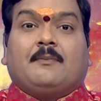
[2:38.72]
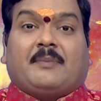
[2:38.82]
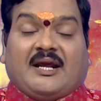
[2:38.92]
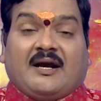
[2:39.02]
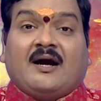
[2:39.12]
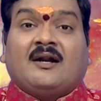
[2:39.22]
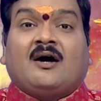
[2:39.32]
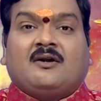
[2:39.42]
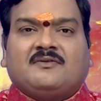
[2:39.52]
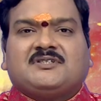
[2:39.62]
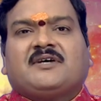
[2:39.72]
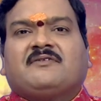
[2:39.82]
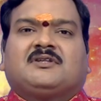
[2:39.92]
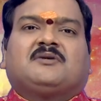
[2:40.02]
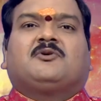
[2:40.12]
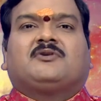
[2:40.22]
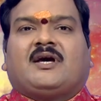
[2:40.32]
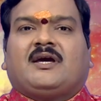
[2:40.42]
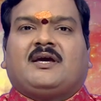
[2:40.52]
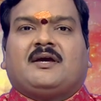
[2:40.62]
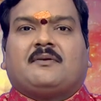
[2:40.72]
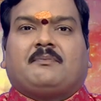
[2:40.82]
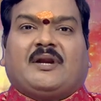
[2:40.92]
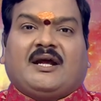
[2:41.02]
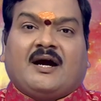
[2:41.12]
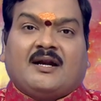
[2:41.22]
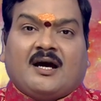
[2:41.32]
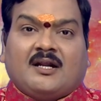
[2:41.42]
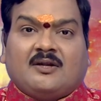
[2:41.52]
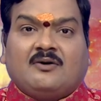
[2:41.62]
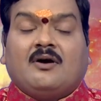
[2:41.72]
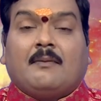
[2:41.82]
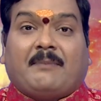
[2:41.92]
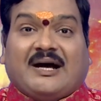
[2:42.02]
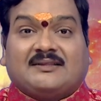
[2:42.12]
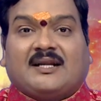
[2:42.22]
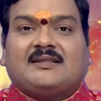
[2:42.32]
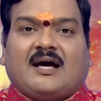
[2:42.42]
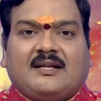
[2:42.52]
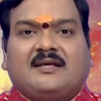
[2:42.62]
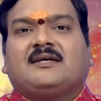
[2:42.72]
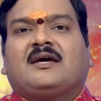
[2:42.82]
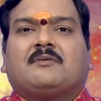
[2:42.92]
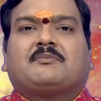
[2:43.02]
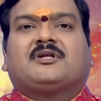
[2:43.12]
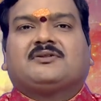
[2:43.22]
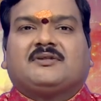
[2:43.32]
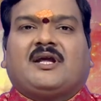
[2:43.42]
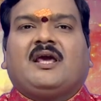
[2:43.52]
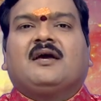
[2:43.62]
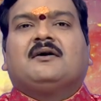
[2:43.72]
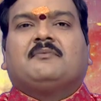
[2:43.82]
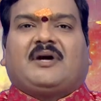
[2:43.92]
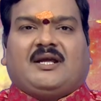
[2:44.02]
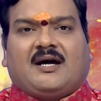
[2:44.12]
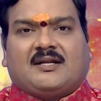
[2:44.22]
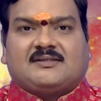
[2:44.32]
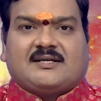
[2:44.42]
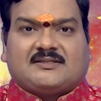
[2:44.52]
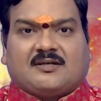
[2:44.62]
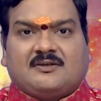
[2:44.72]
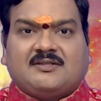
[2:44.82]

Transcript: ప్రయాణాలు విజయవంతమవుతాయి ప్రయాణాలలో భద్రత అనేది ఏర్పడుతుందని పరిహార శాస్త్రంలో